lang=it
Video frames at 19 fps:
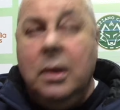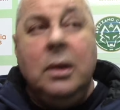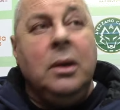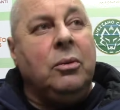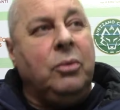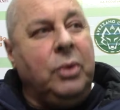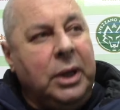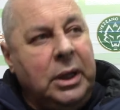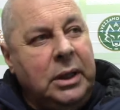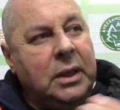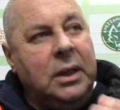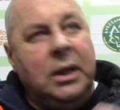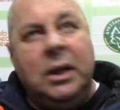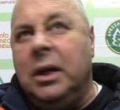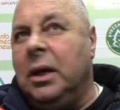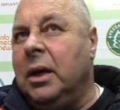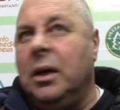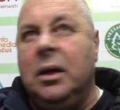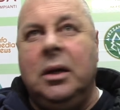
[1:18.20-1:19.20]

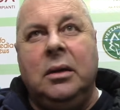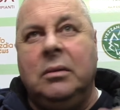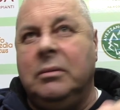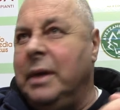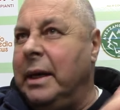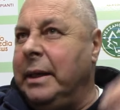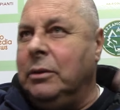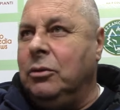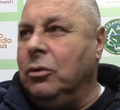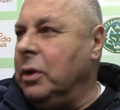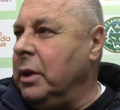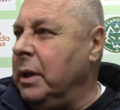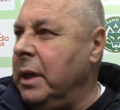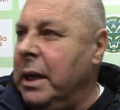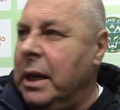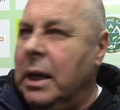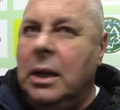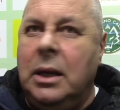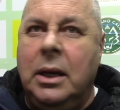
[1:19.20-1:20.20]
quindi dai
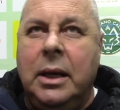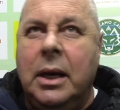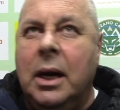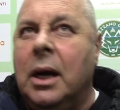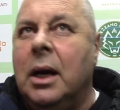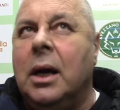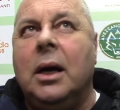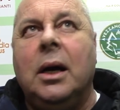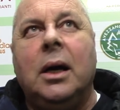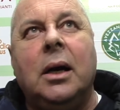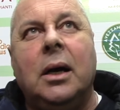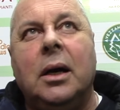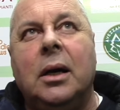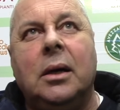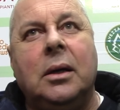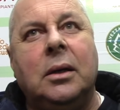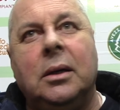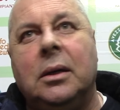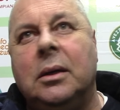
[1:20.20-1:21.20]
tornelli
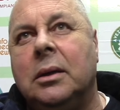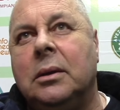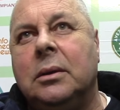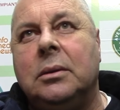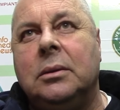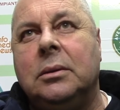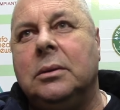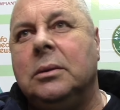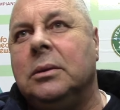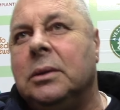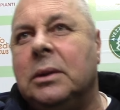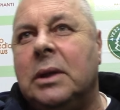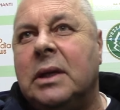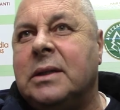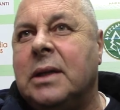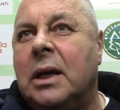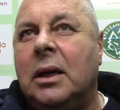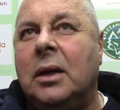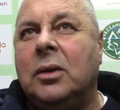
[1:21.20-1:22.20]
alla
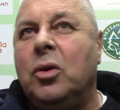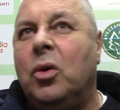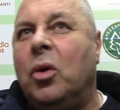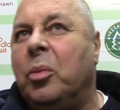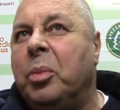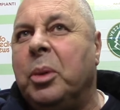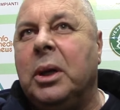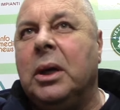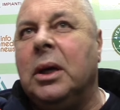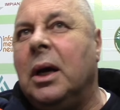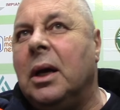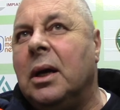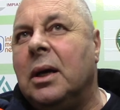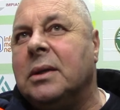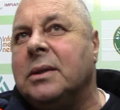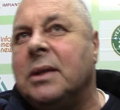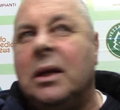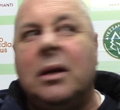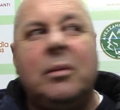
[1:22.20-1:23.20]
sala doping, alla
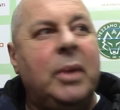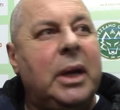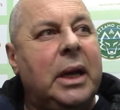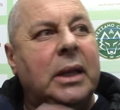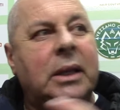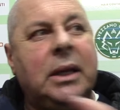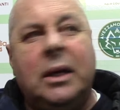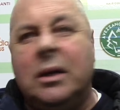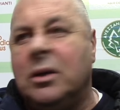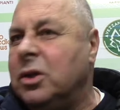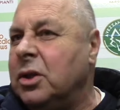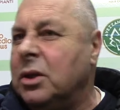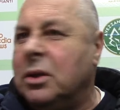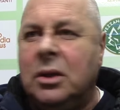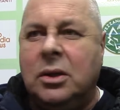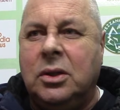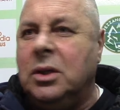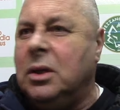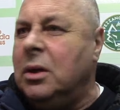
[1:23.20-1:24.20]
sala medica, eccetera,
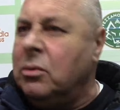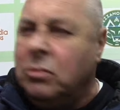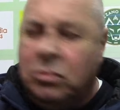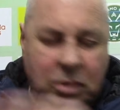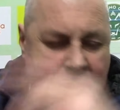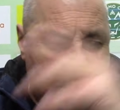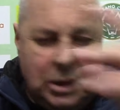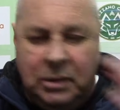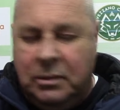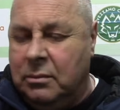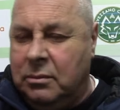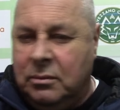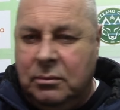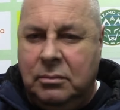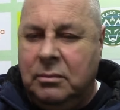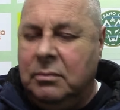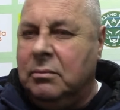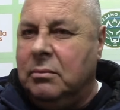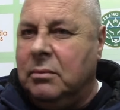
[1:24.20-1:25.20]
eccetera, tutti
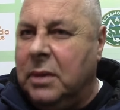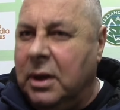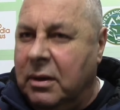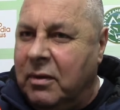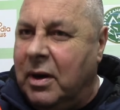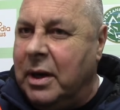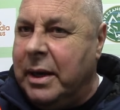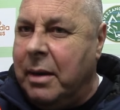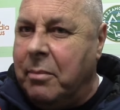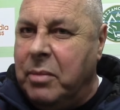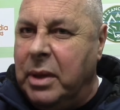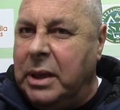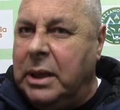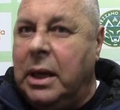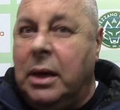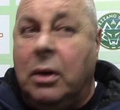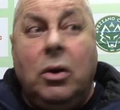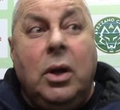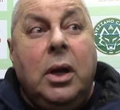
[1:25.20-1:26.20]
i vari
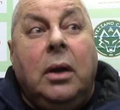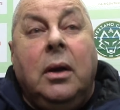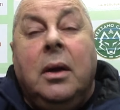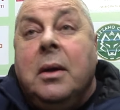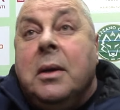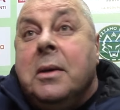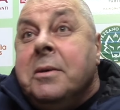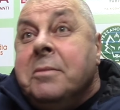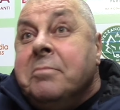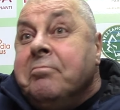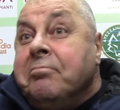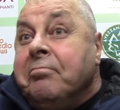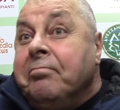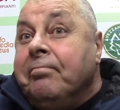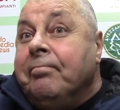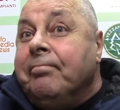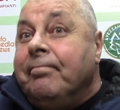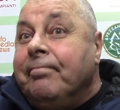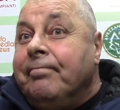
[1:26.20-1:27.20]
ammennicoli.
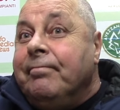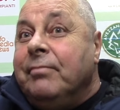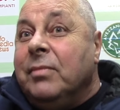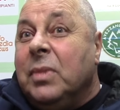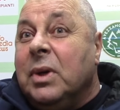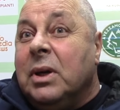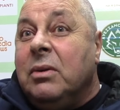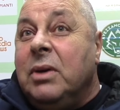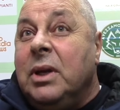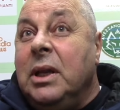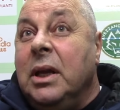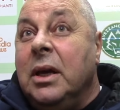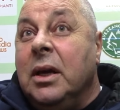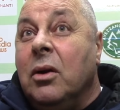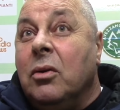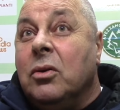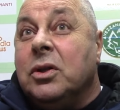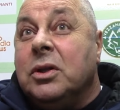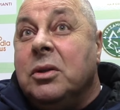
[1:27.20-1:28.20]
Quindi
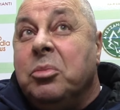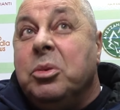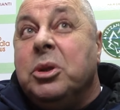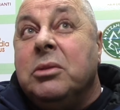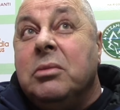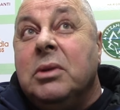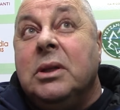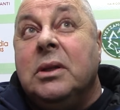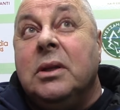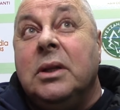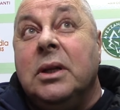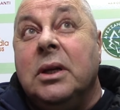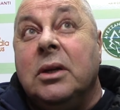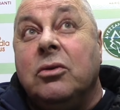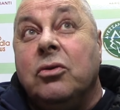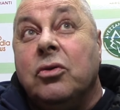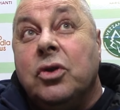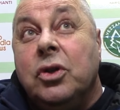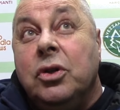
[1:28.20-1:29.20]
ho semplicemente
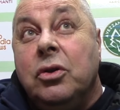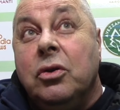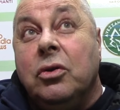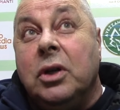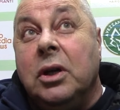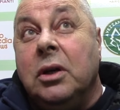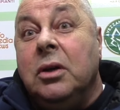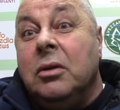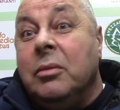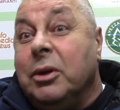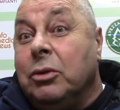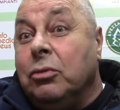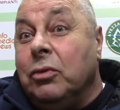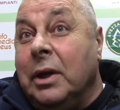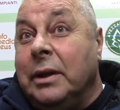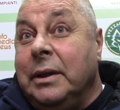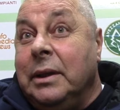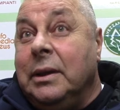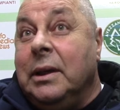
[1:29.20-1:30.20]
detto, signori, io metto una
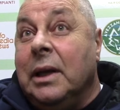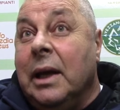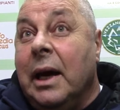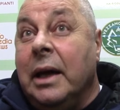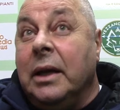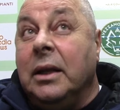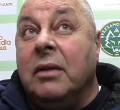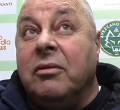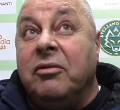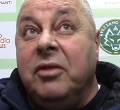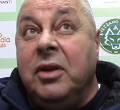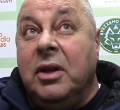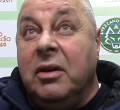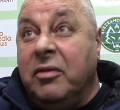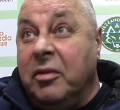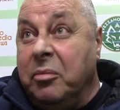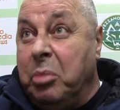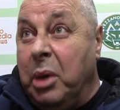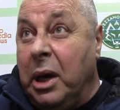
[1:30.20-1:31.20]
deadline a fine
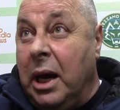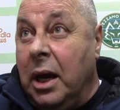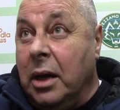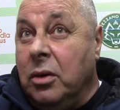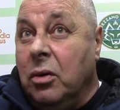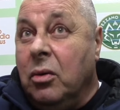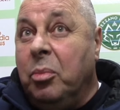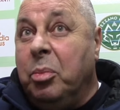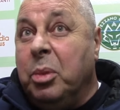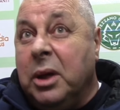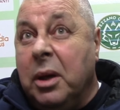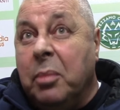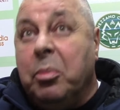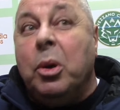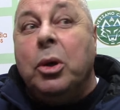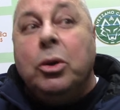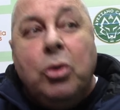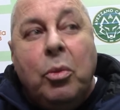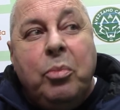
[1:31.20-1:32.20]
febbraio perché
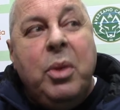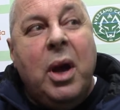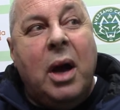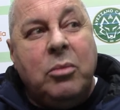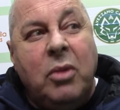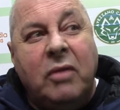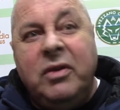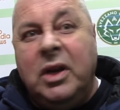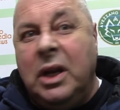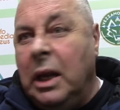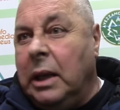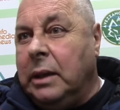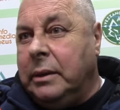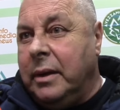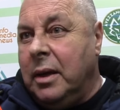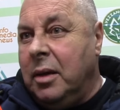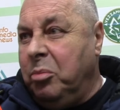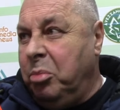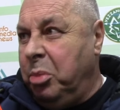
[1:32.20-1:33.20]
poi dobbiamo avere il
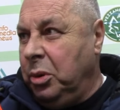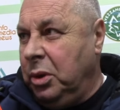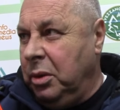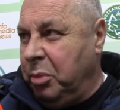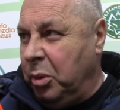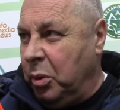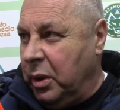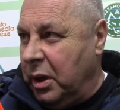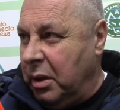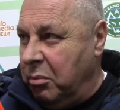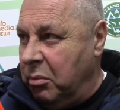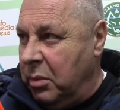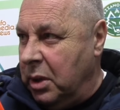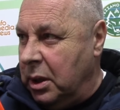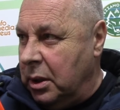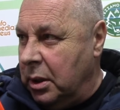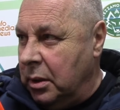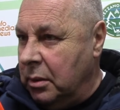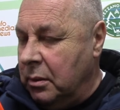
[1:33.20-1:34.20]
tempo di
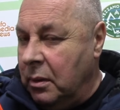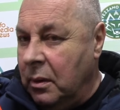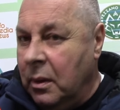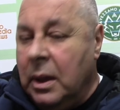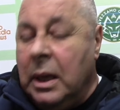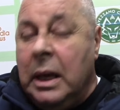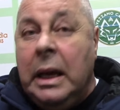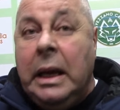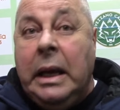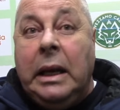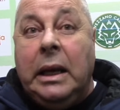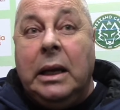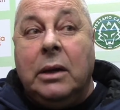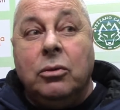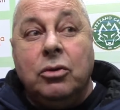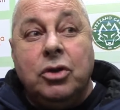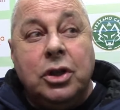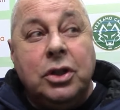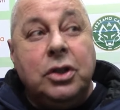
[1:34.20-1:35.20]
programmare. La
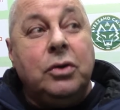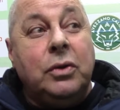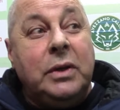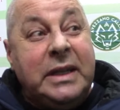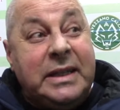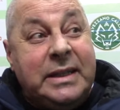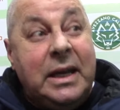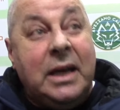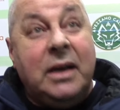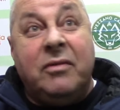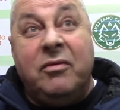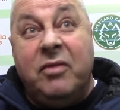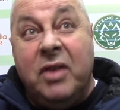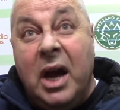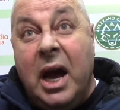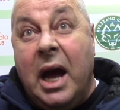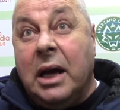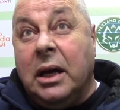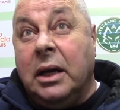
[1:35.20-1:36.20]
concessione serve
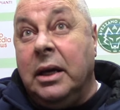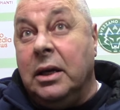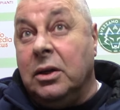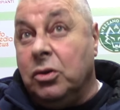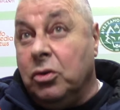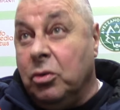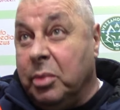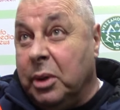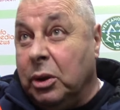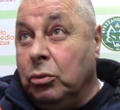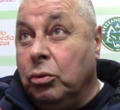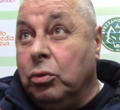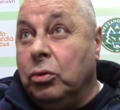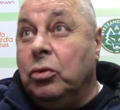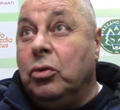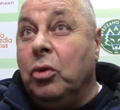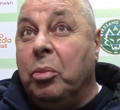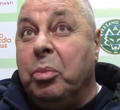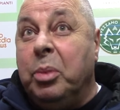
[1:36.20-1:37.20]
anche e
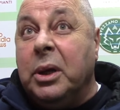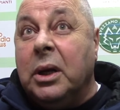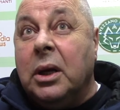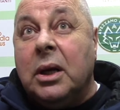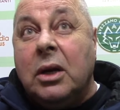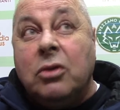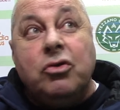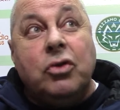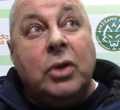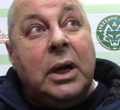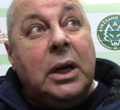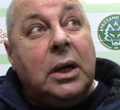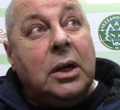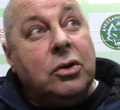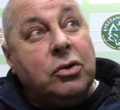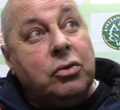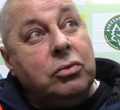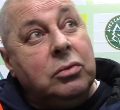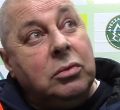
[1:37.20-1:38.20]
soprattutto per ragionare
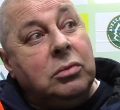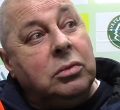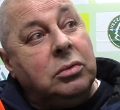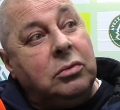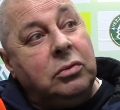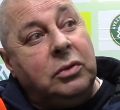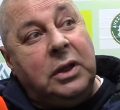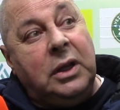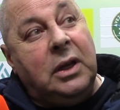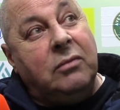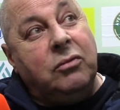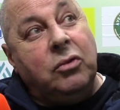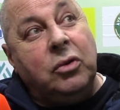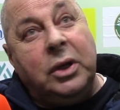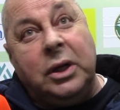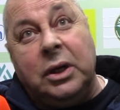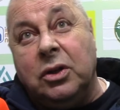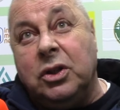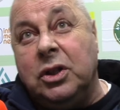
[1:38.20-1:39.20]
su tutti i
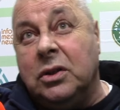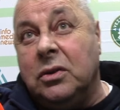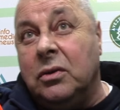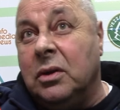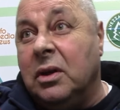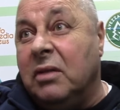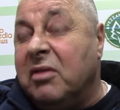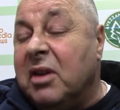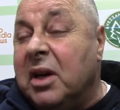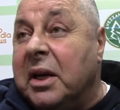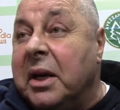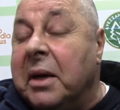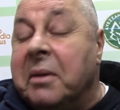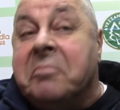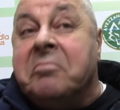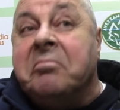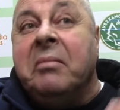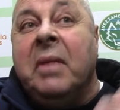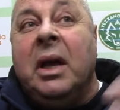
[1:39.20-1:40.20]
lavori che ci sono da
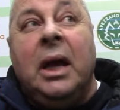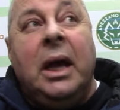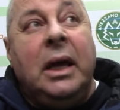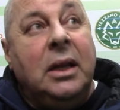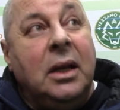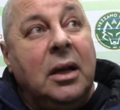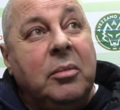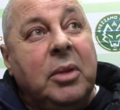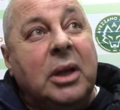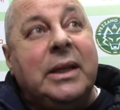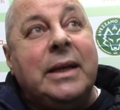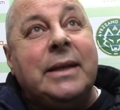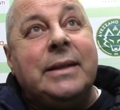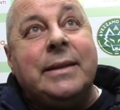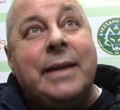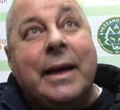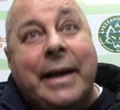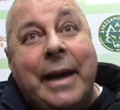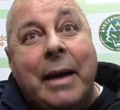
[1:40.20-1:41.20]
fare. È nella mia
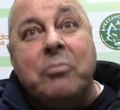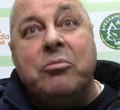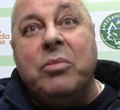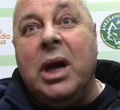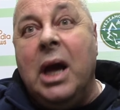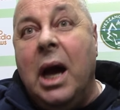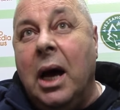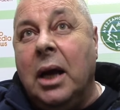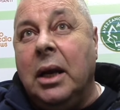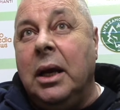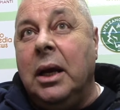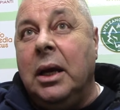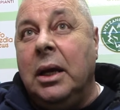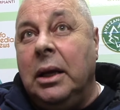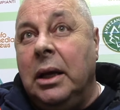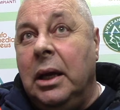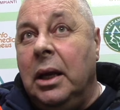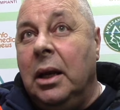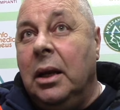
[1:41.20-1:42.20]
testa cambiare
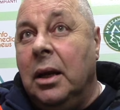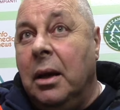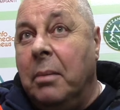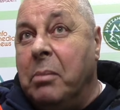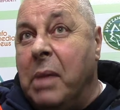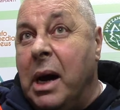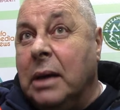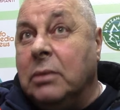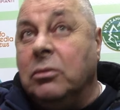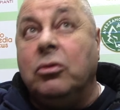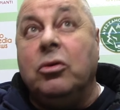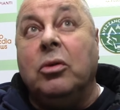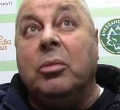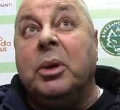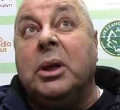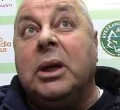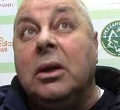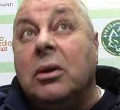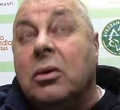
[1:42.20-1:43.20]
il manto
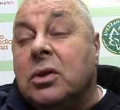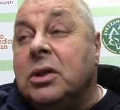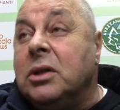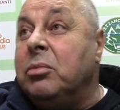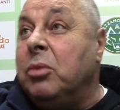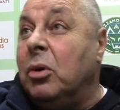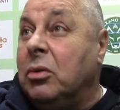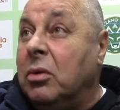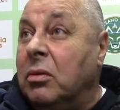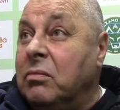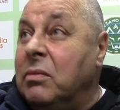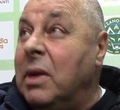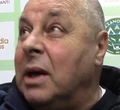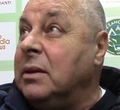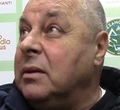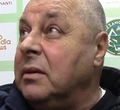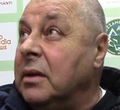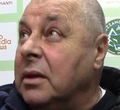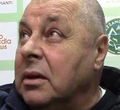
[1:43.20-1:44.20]
perché non si può
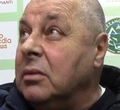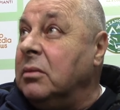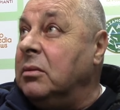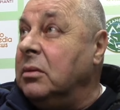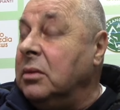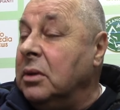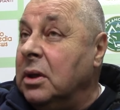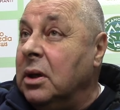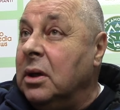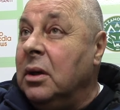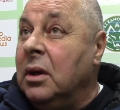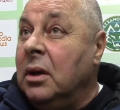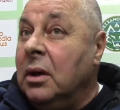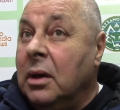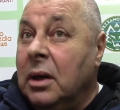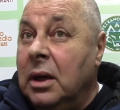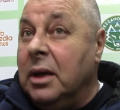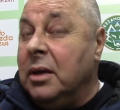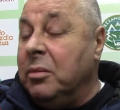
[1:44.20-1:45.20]
combattere con
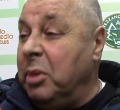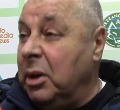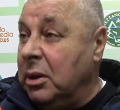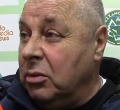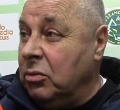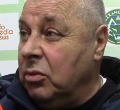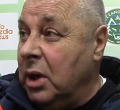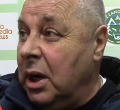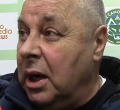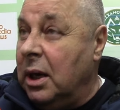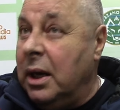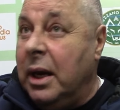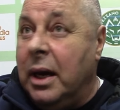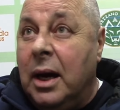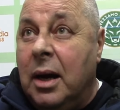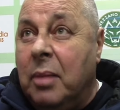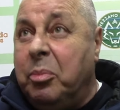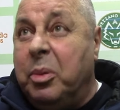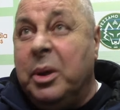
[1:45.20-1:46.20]
l'erba naturale.
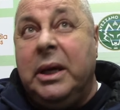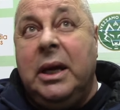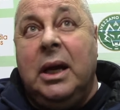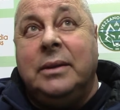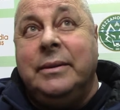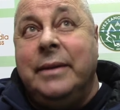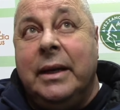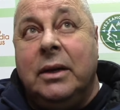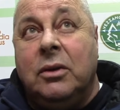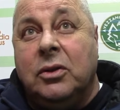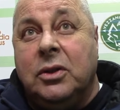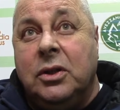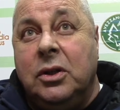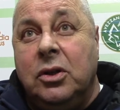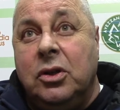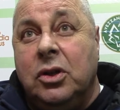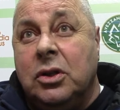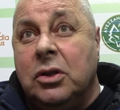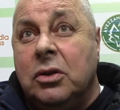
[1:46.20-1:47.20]
A perché ha dei costi di
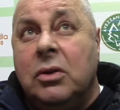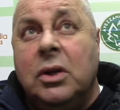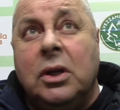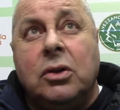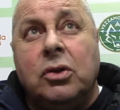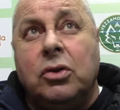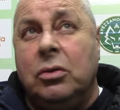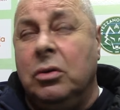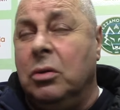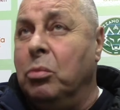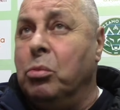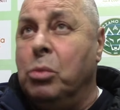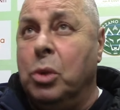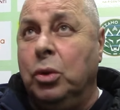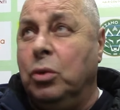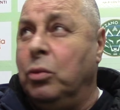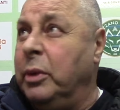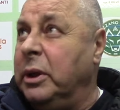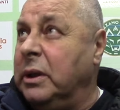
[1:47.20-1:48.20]
gestione che sono
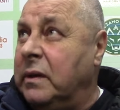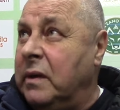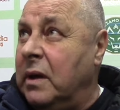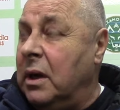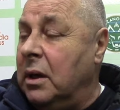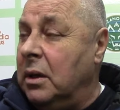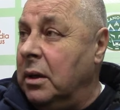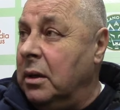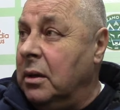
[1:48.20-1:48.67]
monumentali.